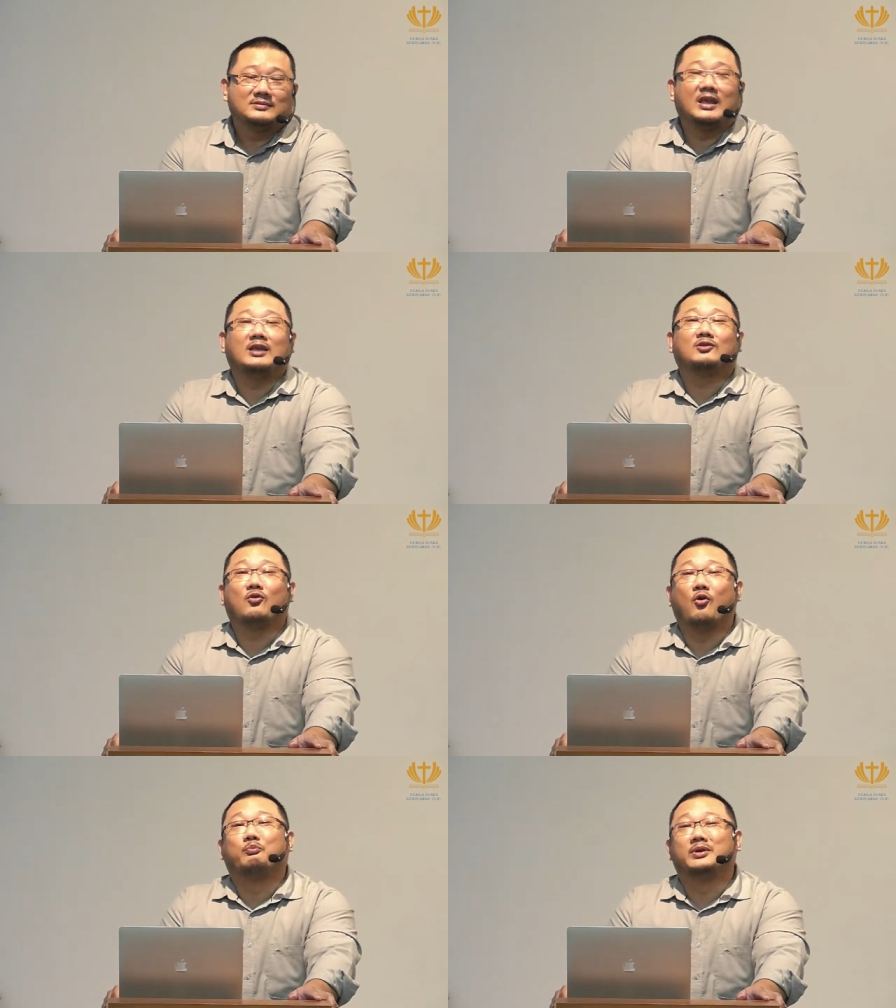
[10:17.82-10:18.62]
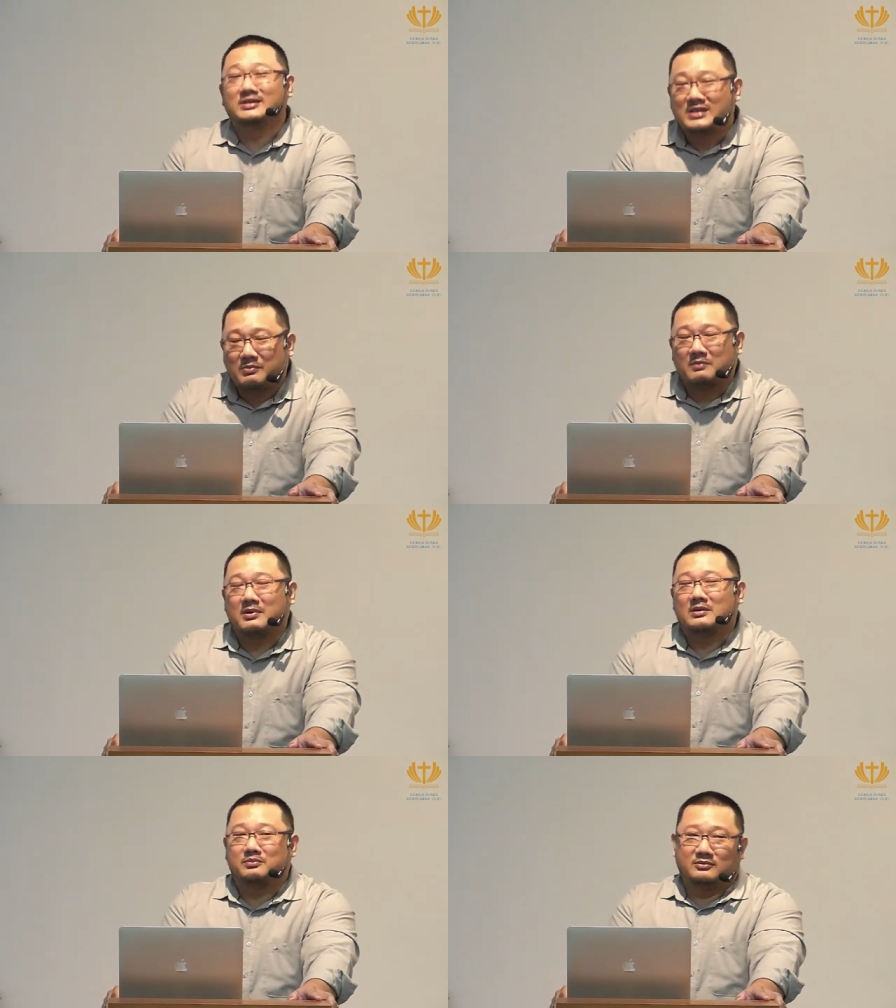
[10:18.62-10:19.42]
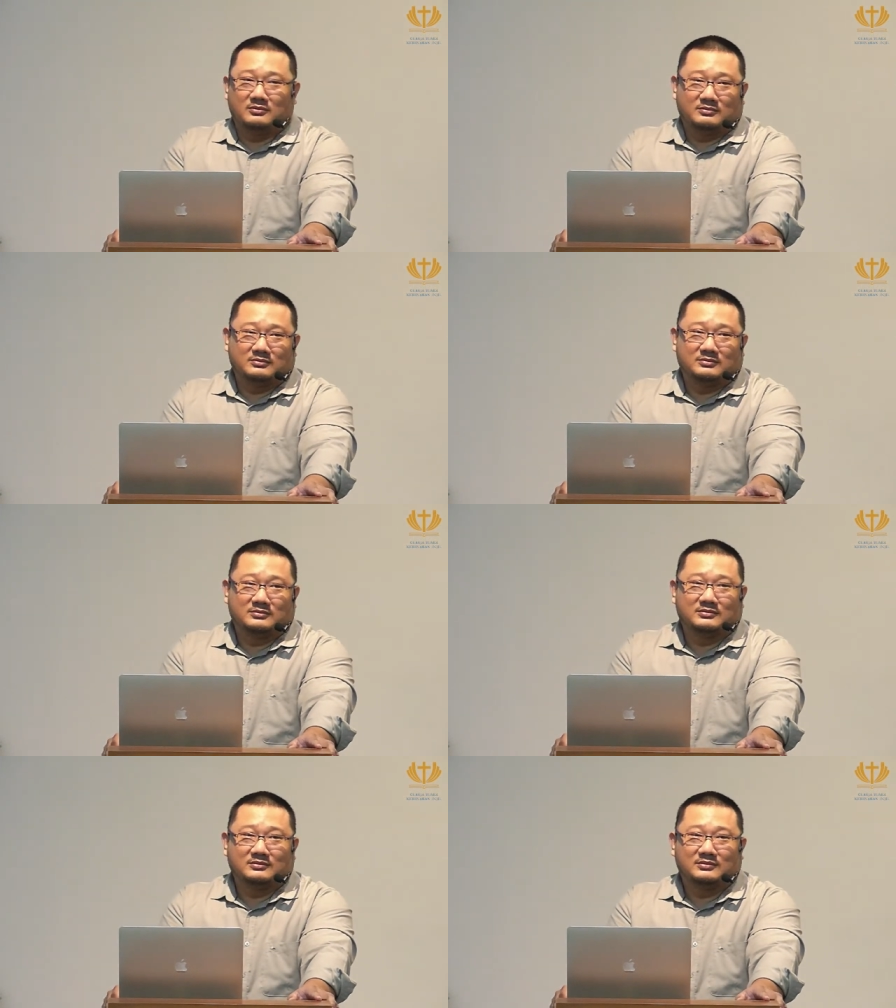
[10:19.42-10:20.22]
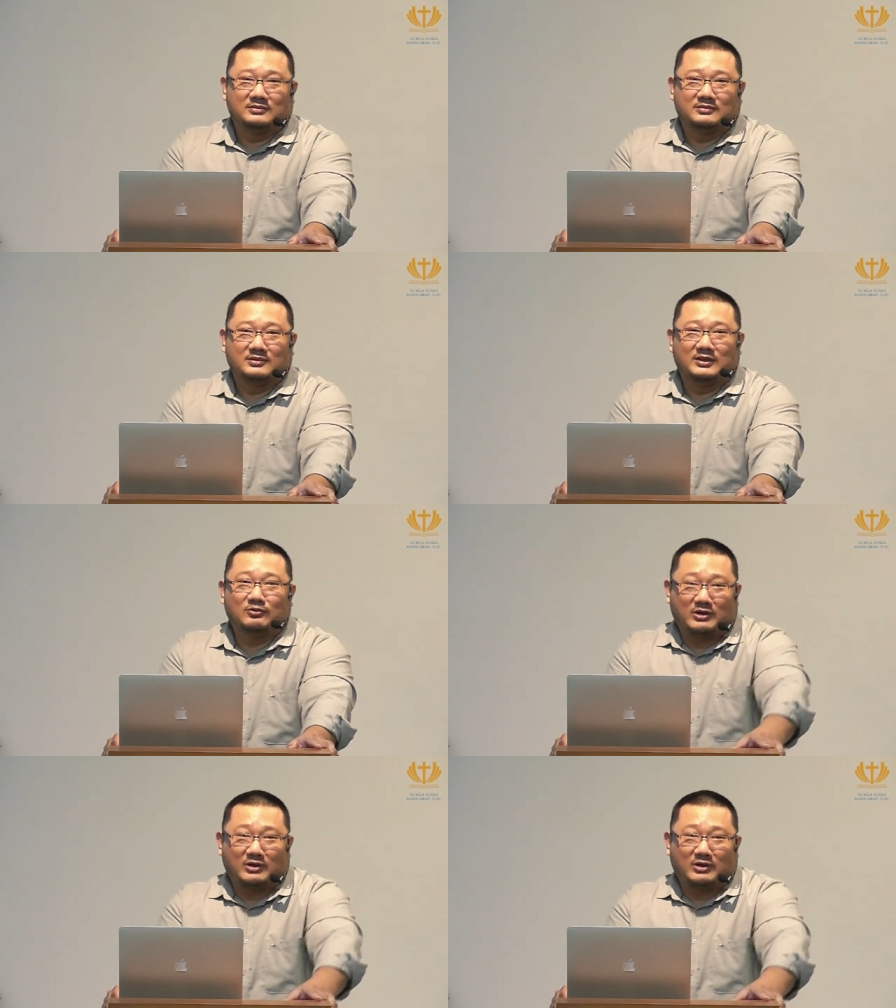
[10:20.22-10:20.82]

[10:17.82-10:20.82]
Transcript: Yaitu hobinya Bapak Ibu. Itu